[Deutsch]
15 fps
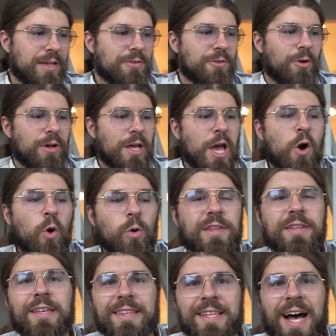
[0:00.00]
So,
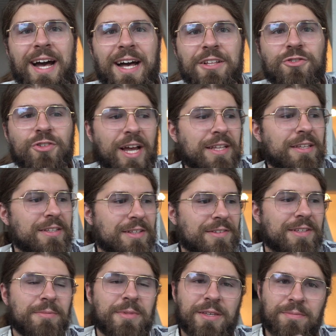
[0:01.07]
und daran scheitert
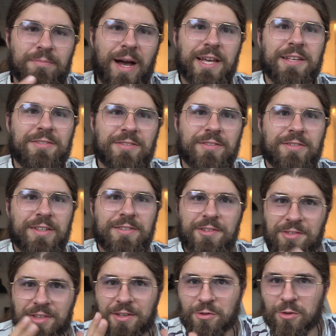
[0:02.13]
es nämlich meistens. Es
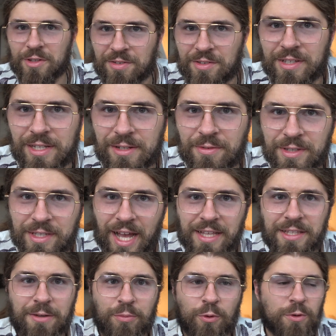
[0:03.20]
ist nicht so, dass die Hilfe nicht
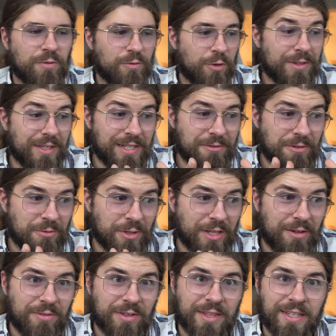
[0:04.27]
angeboten wird, die Hilfe wird
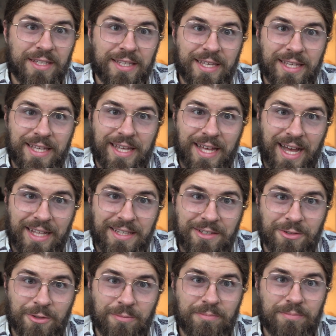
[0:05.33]
einfach nicht
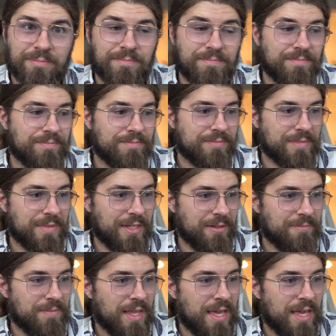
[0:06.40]
angenommen. Ja.